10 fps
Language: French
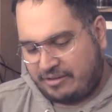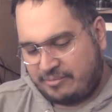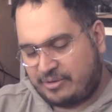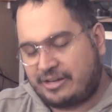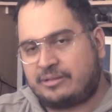euh,
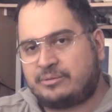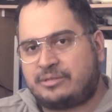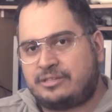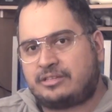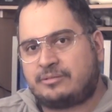il manquait la
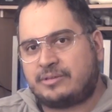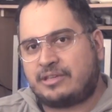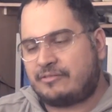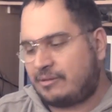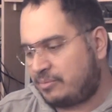notice, mais il
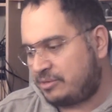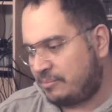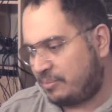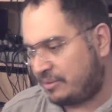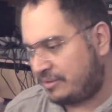y avait un
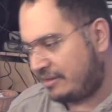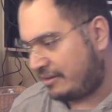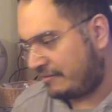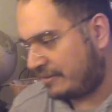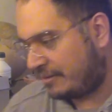petit
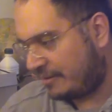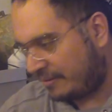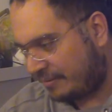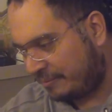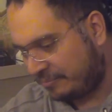poster avec euh,
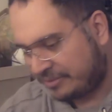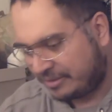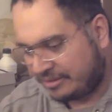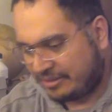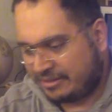
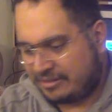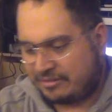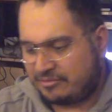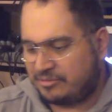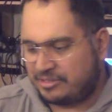
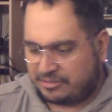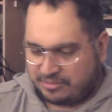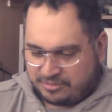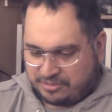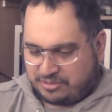une
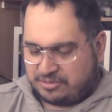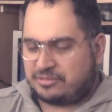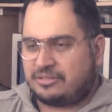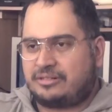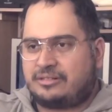liste de
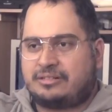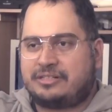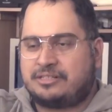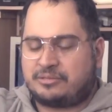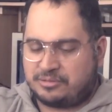jeux,
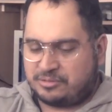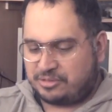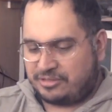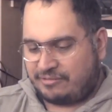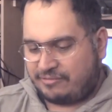les listes de
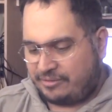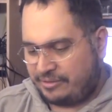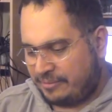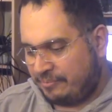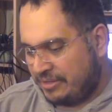jeux à
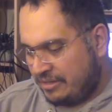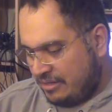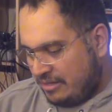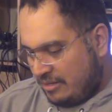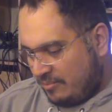vendre.
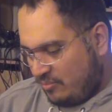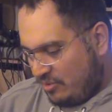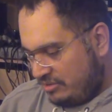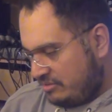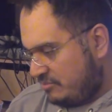
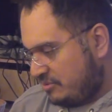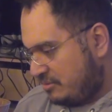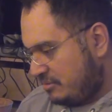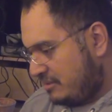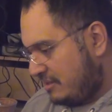Moi, de mon
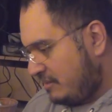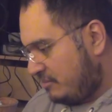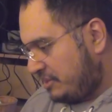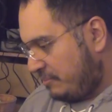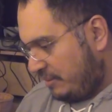côté,
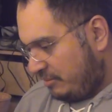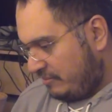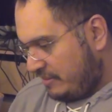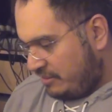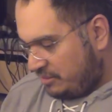donc j'ai pas
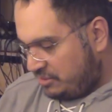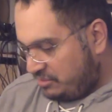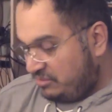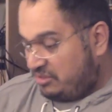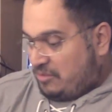trouvé grand
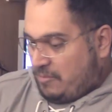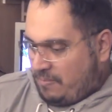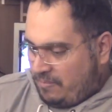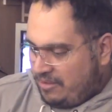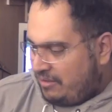chose,
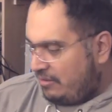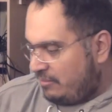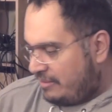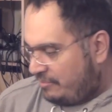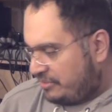mais
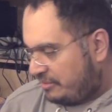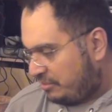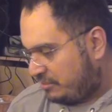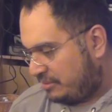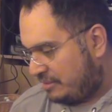quand même, des
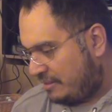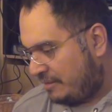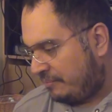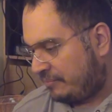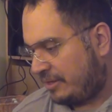
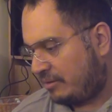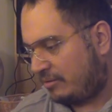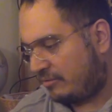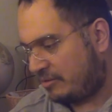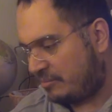curiosités.
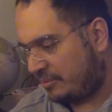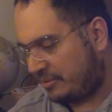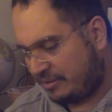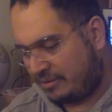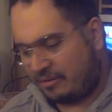Alors on va
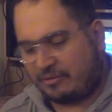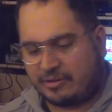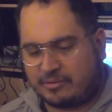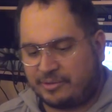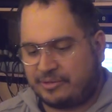commencer, allez, on
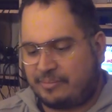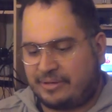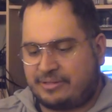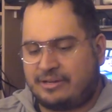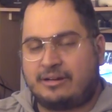va commencer
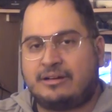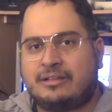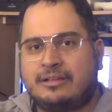par celle-là.